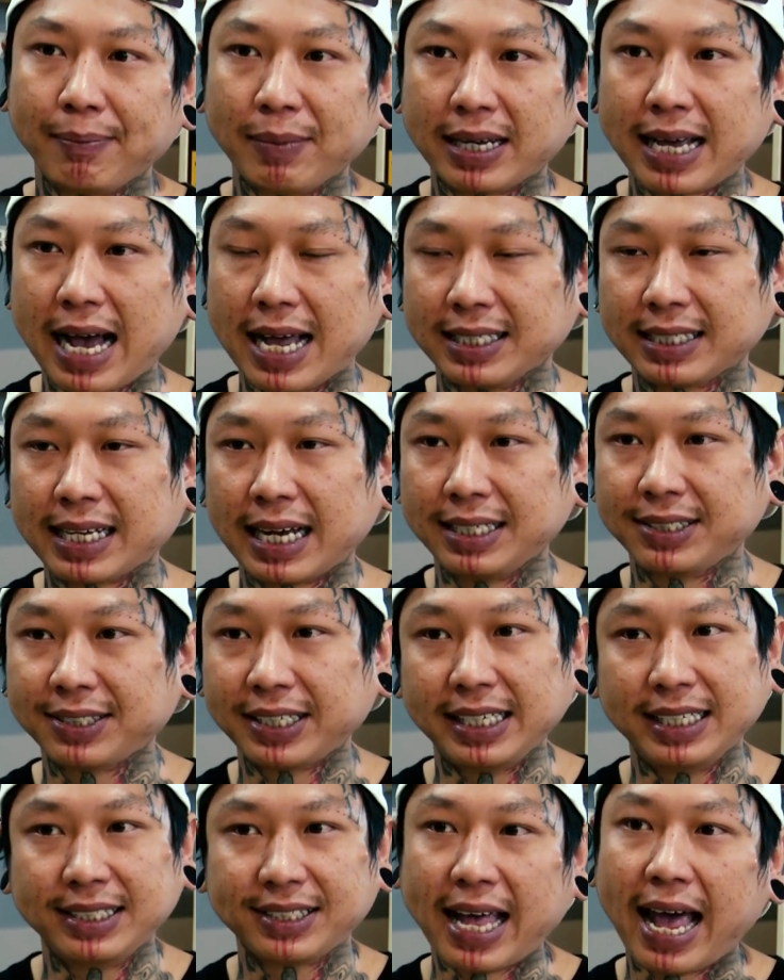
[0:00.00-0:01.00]
มีการใช้
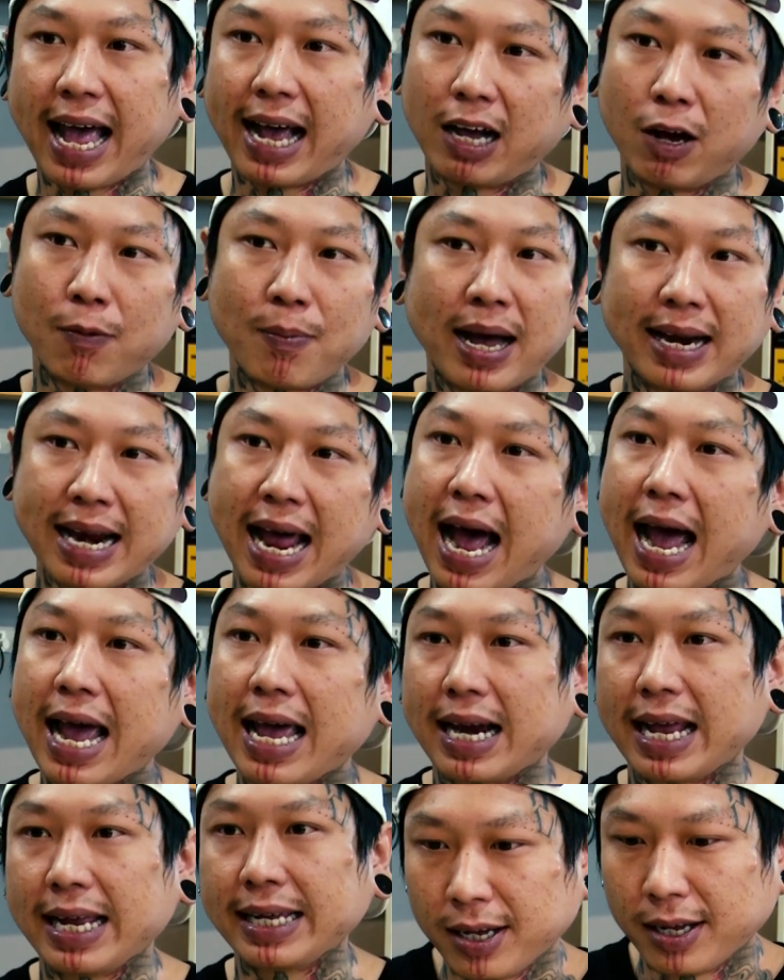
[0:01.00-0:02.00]
สีแทรกเข้ามาได้
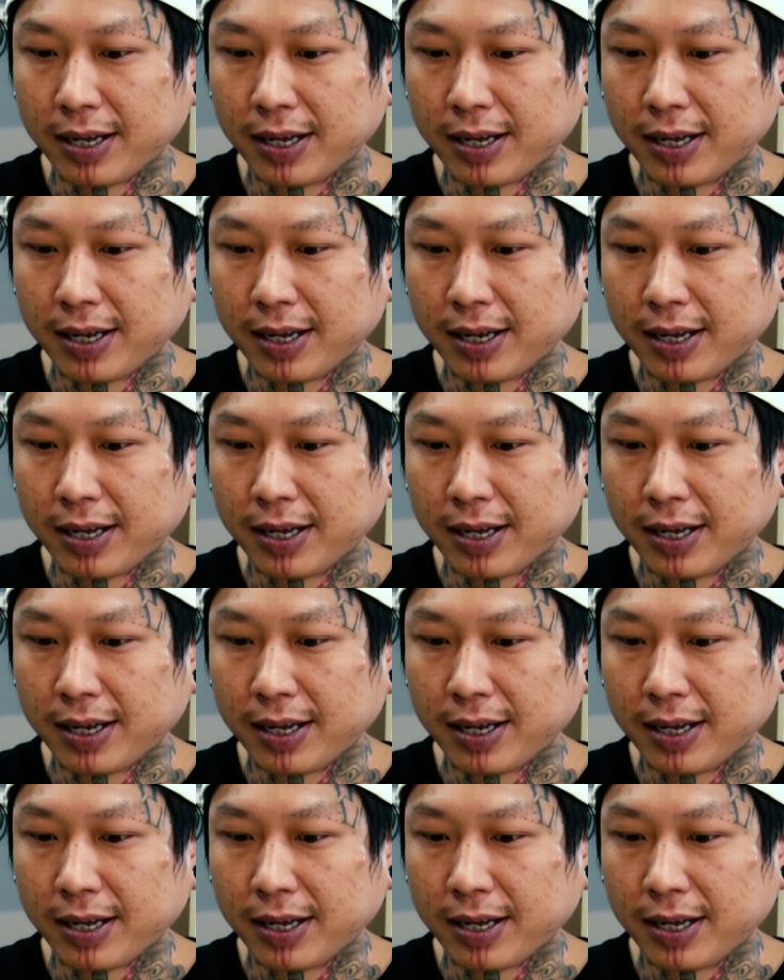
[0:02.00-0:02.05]
อะไร